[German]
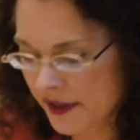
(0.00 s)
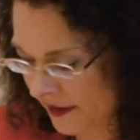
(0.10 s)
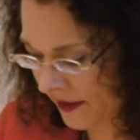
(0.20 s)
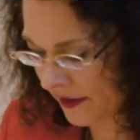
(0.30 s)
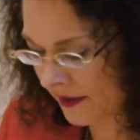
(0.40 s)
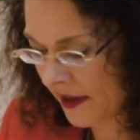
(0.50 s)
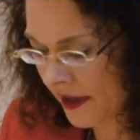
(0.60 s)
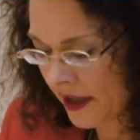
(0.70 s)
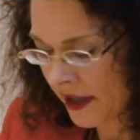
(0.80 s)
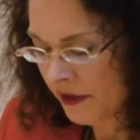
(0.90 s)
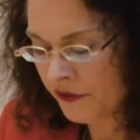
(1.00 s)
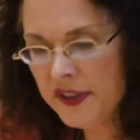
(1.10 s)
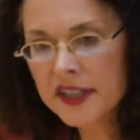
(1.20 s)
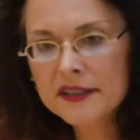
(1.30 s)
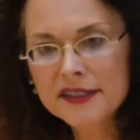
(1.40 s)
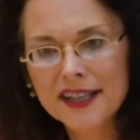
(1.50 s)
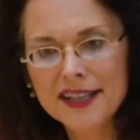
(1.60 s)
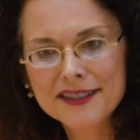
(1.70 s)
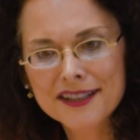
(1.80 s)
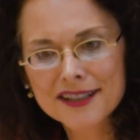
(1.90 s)
ist es. Wir, die
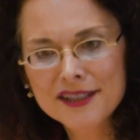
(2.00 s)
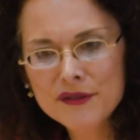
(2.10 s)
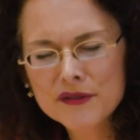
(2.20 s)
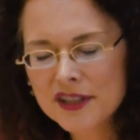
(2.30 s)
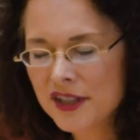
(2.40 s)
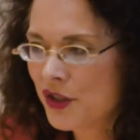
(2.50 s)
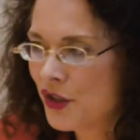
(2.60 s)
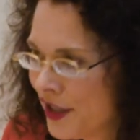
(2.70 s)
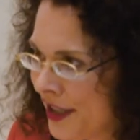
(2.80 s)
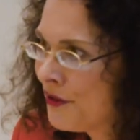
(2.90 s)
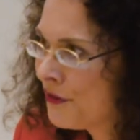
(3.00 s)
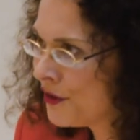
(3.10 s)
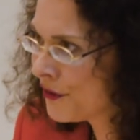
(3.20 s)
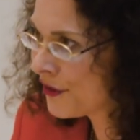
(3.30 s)
Alternative, stehen für